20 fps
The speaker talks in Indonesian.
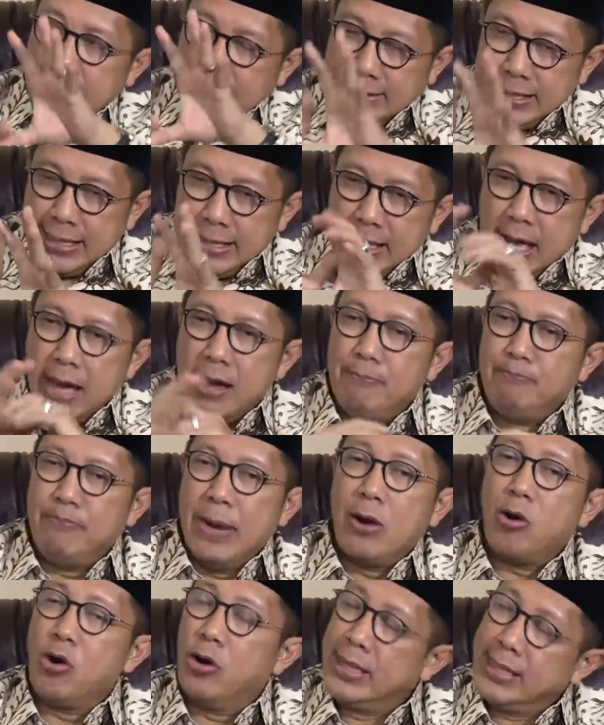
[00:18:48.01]
terjadi sehingga
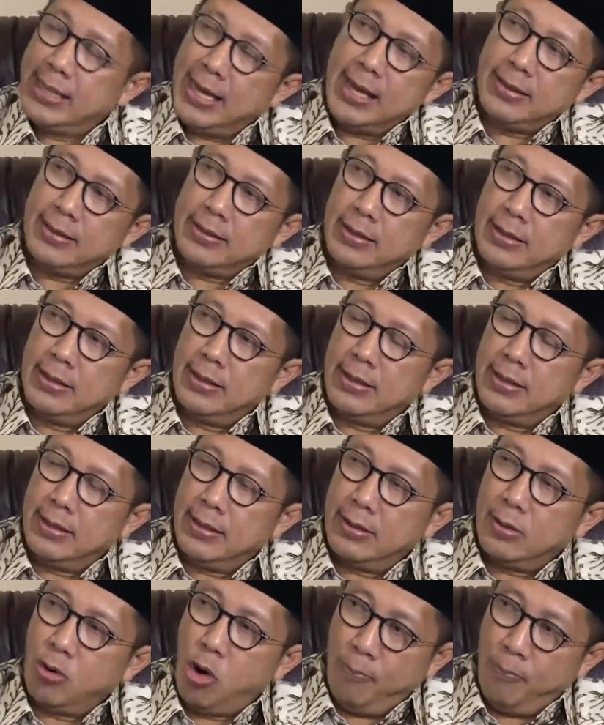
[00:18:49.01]
pengkodean eh,